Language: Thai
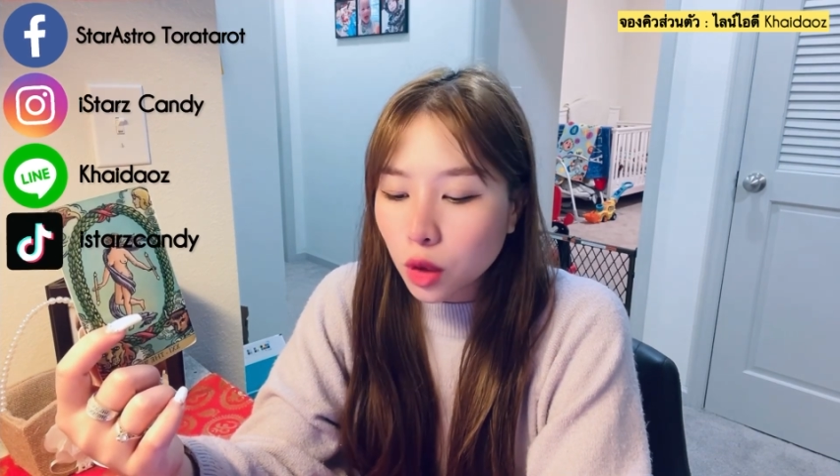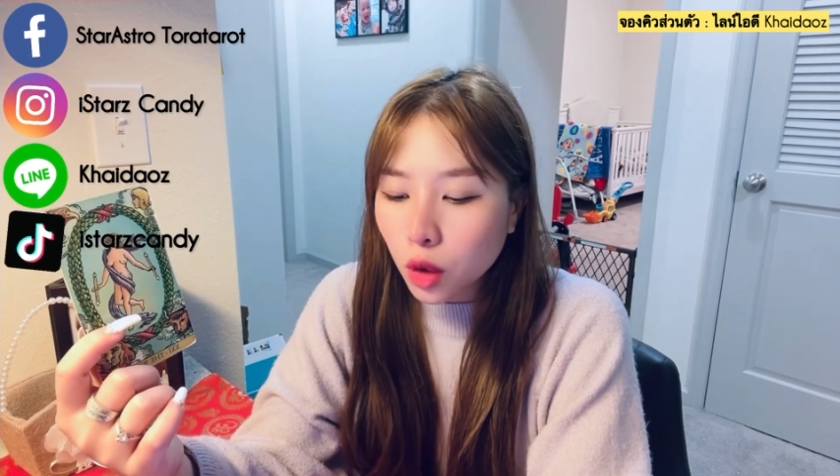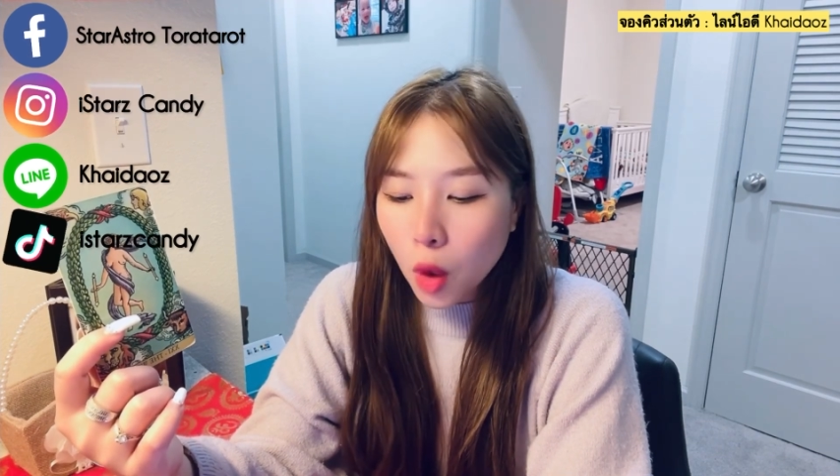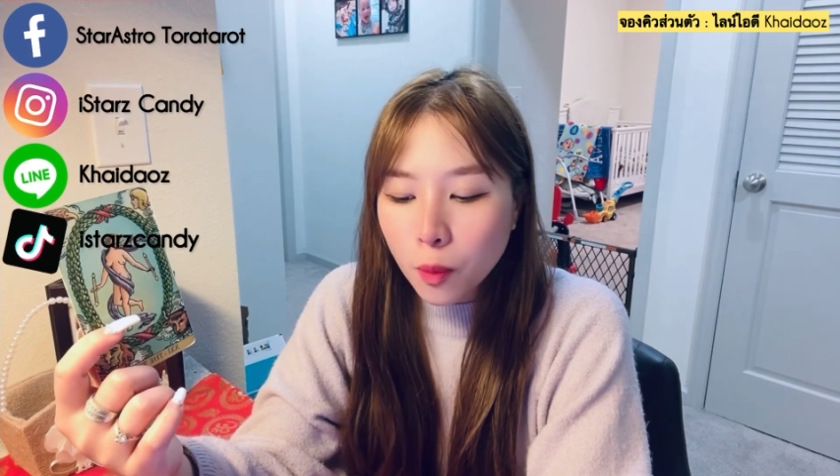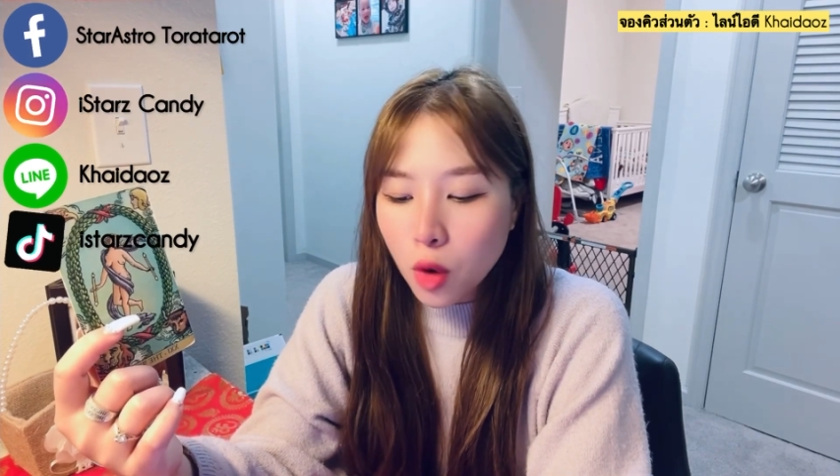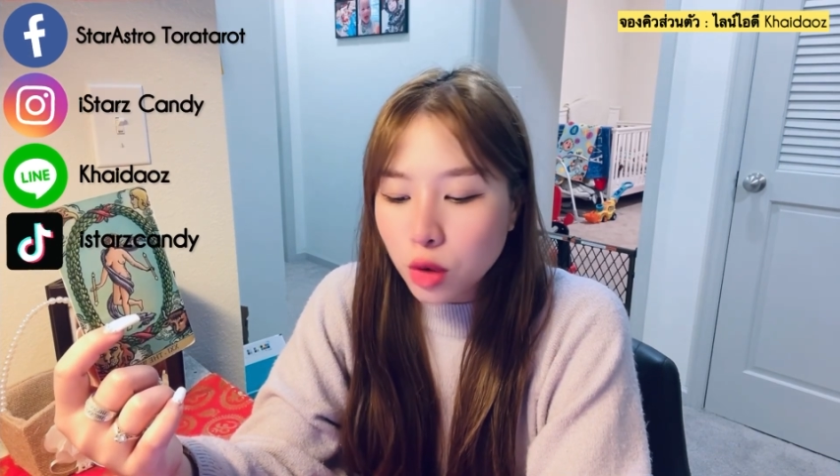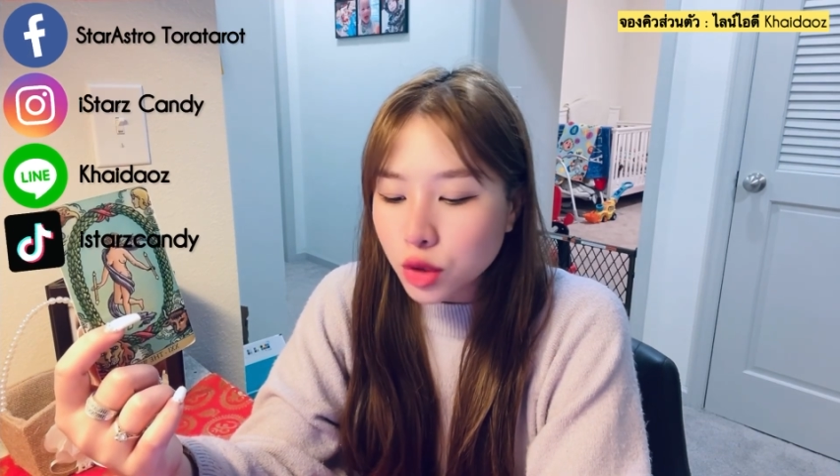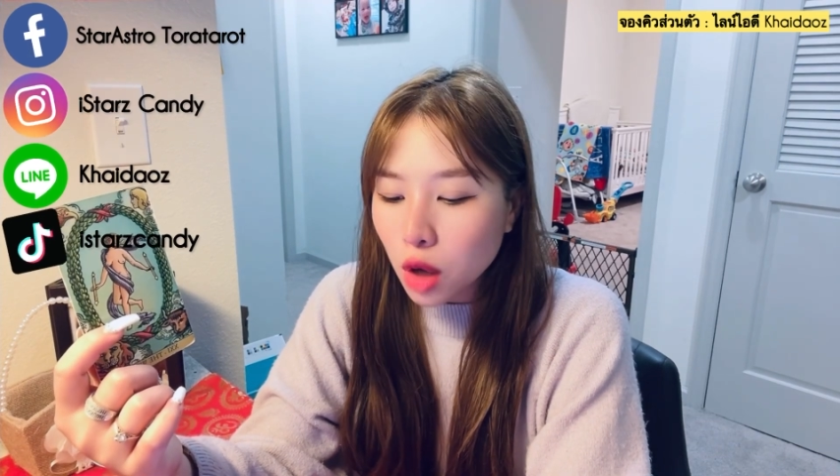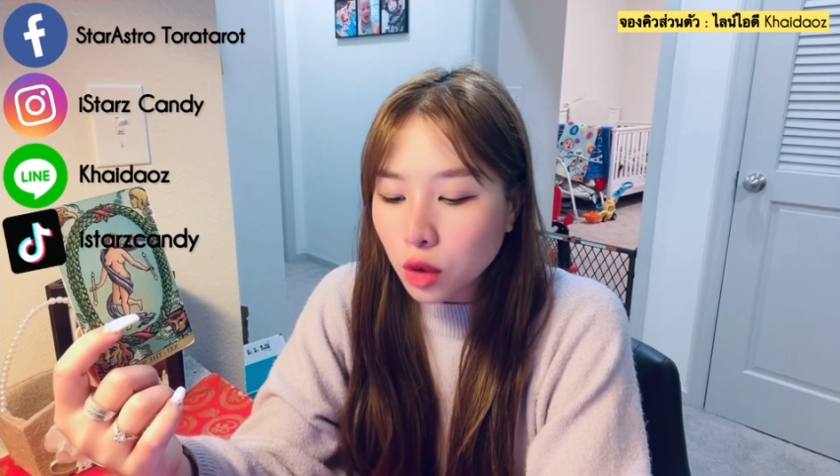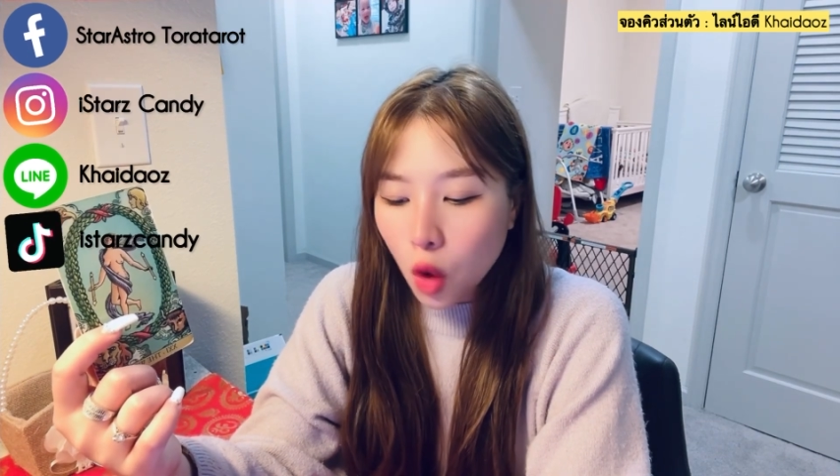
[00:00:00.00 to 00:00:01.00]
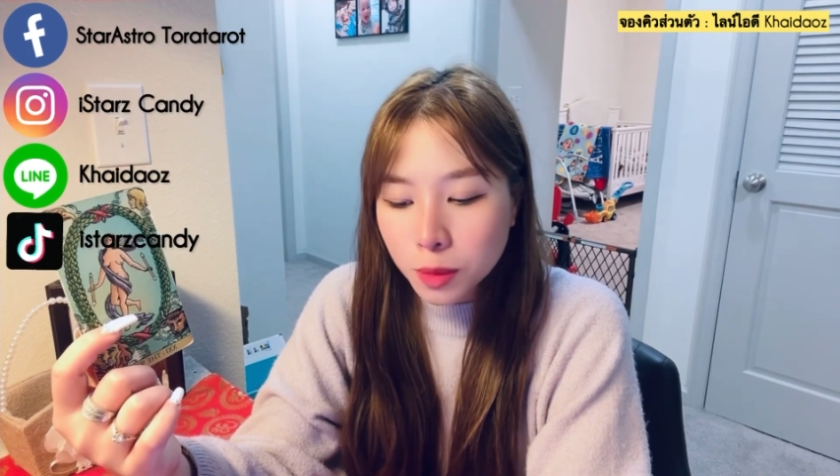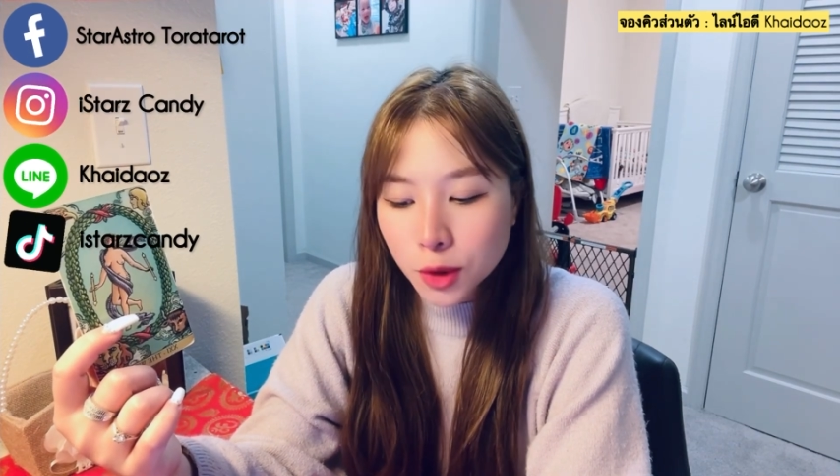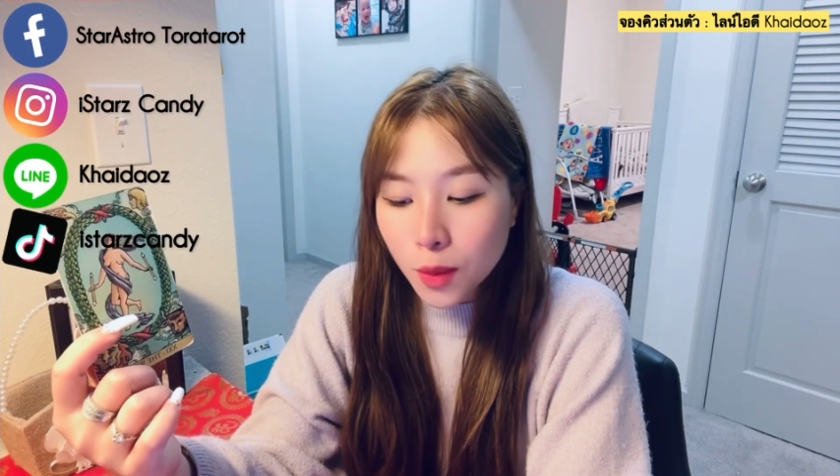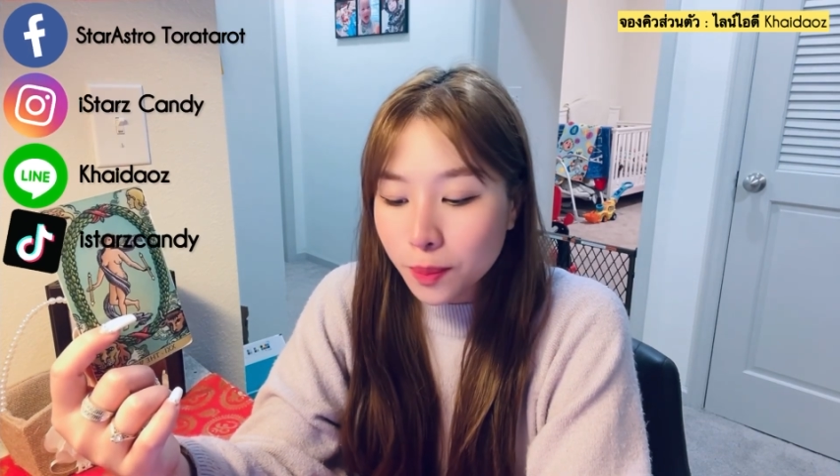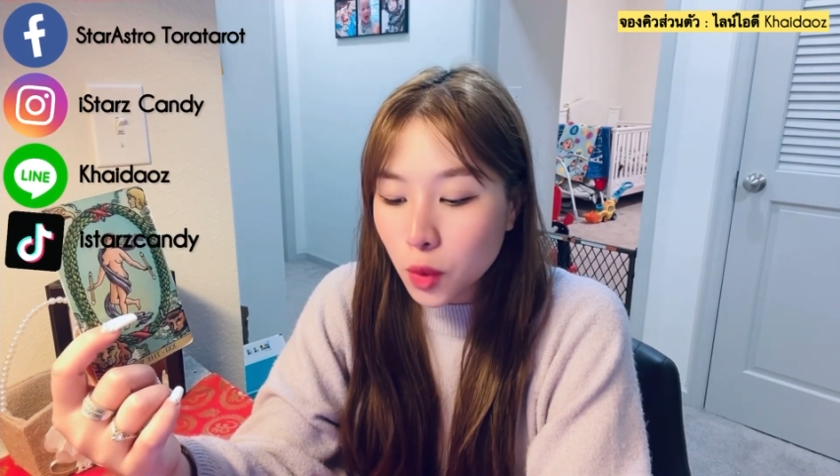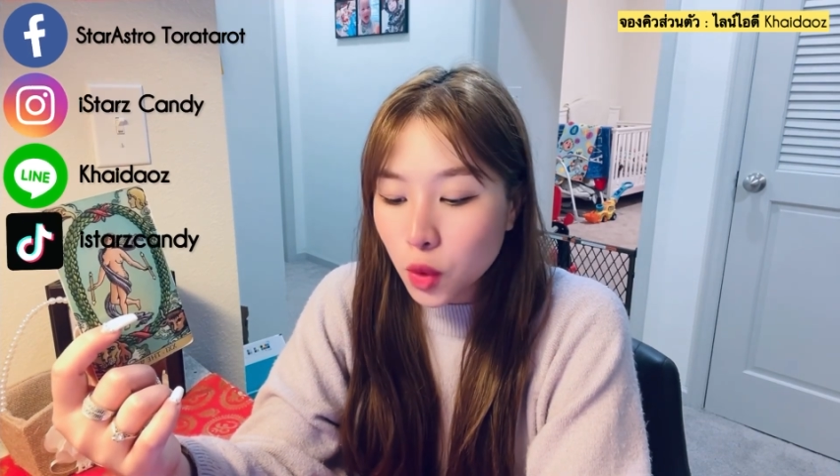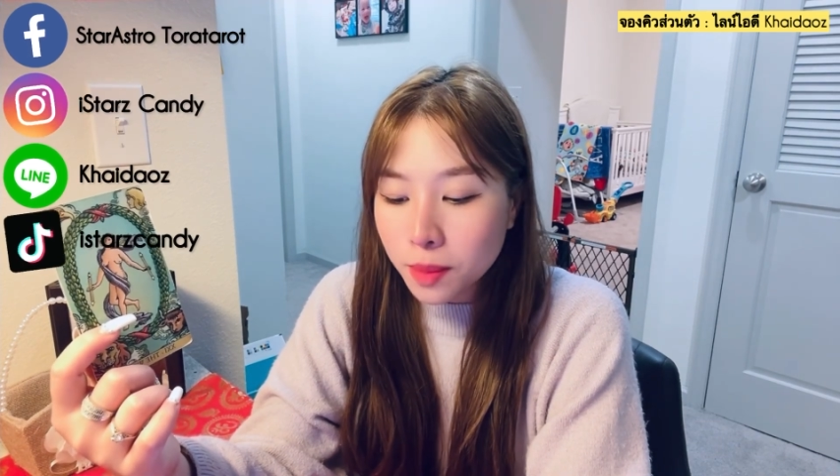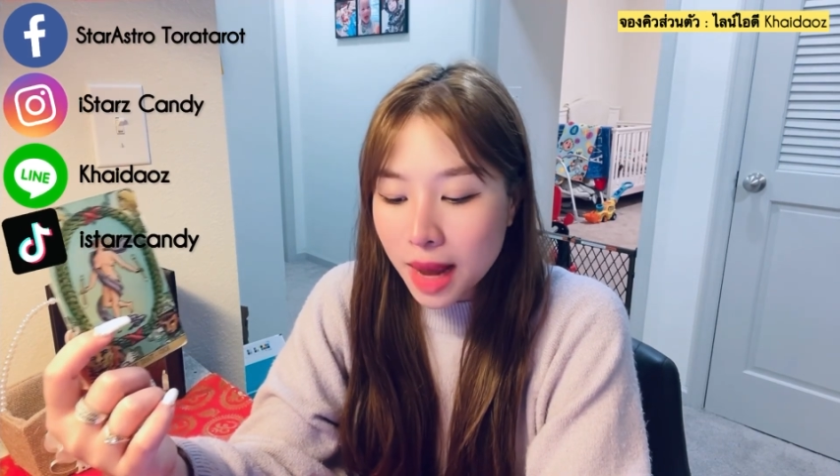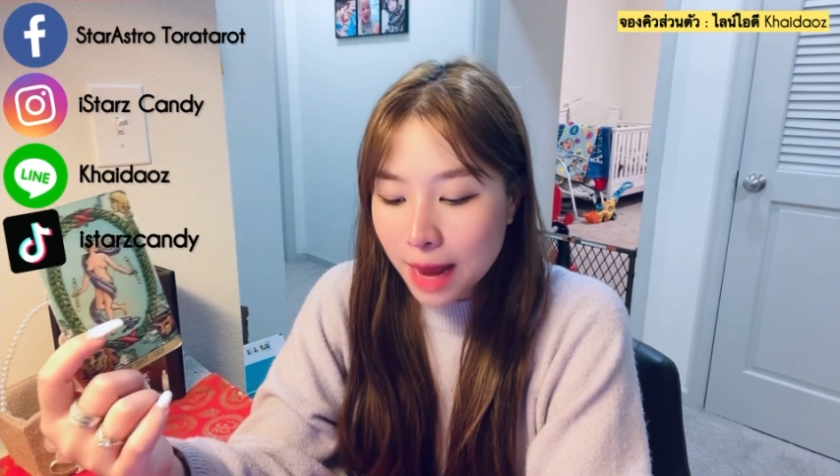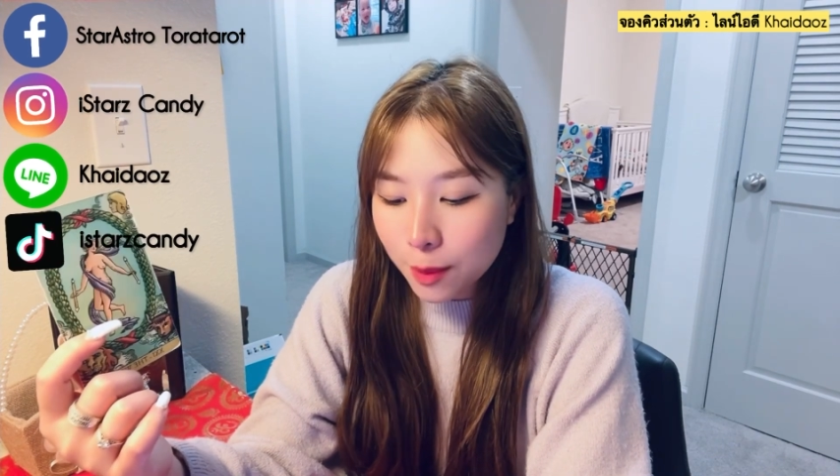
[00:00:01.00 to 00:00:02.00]
ครบวงจรครบสมบูรณ์
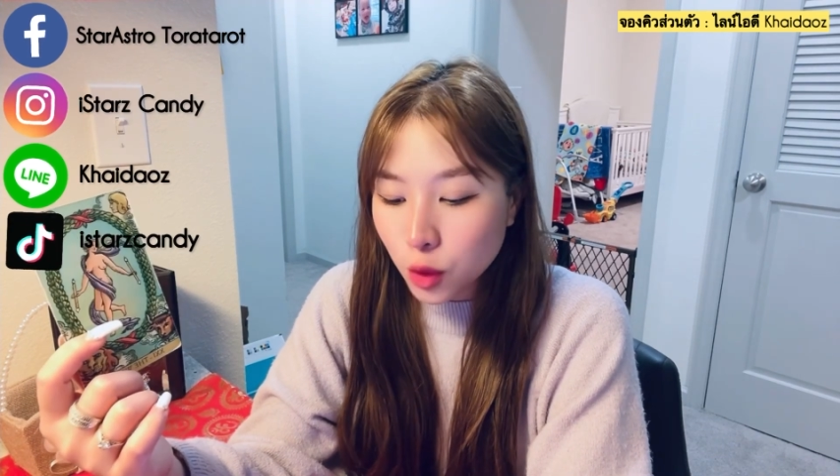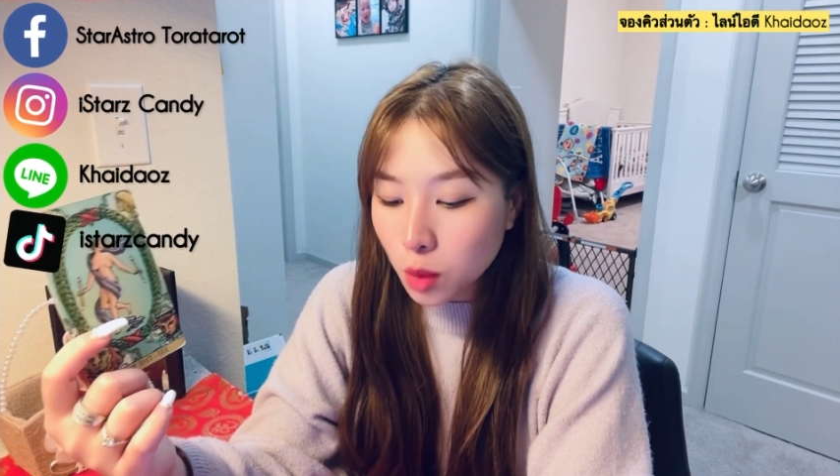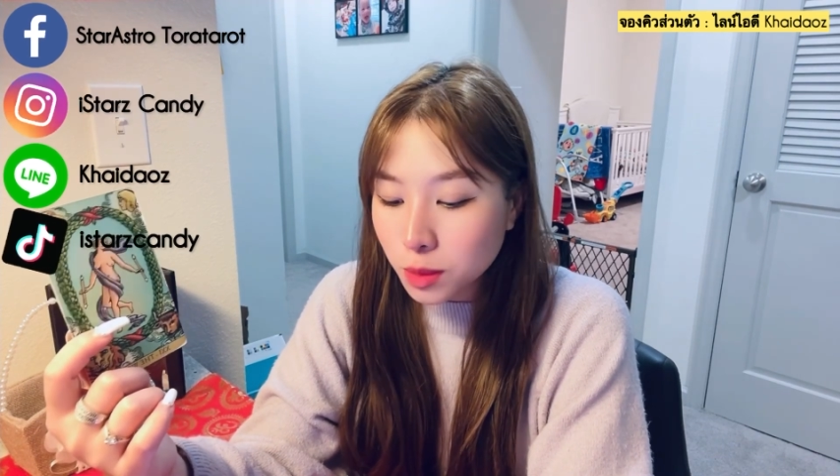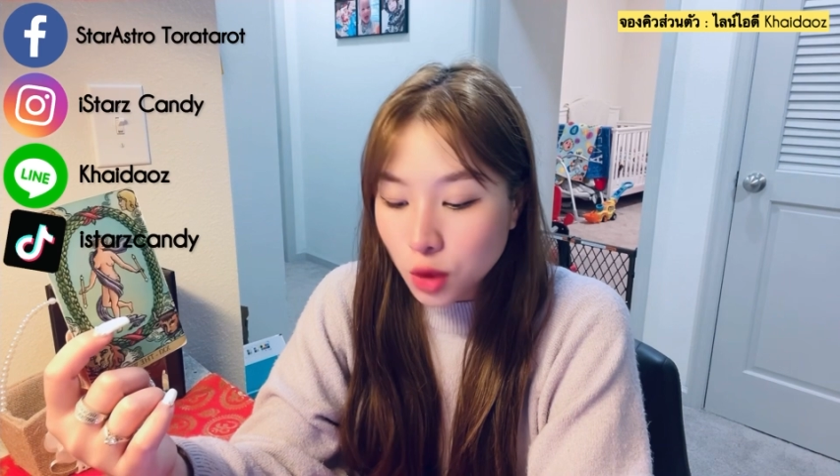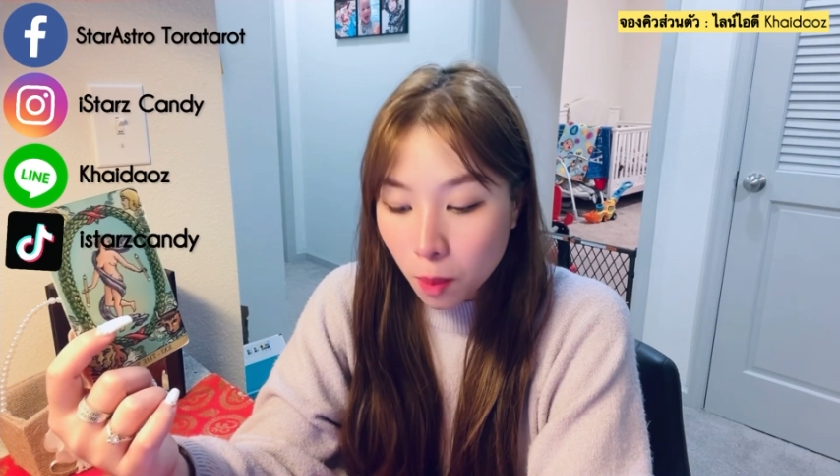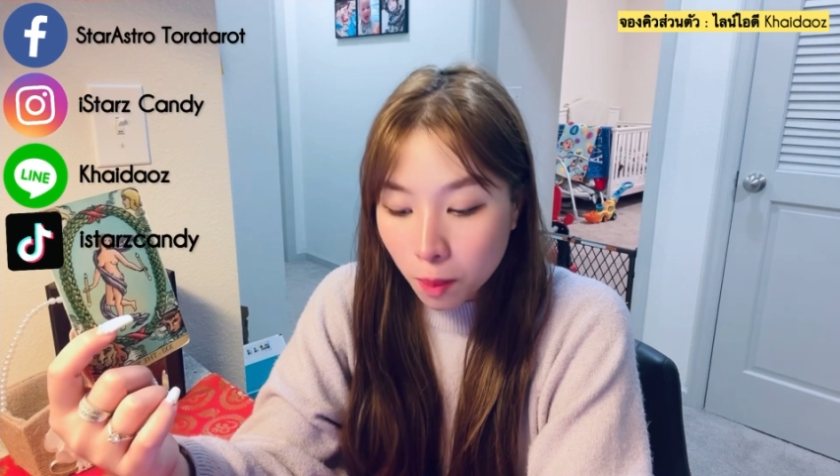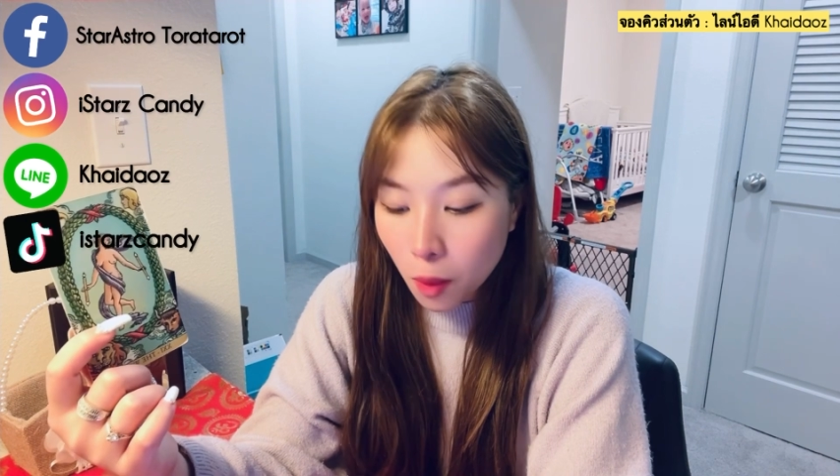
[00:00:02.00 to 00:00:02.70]
แบบอุดมสม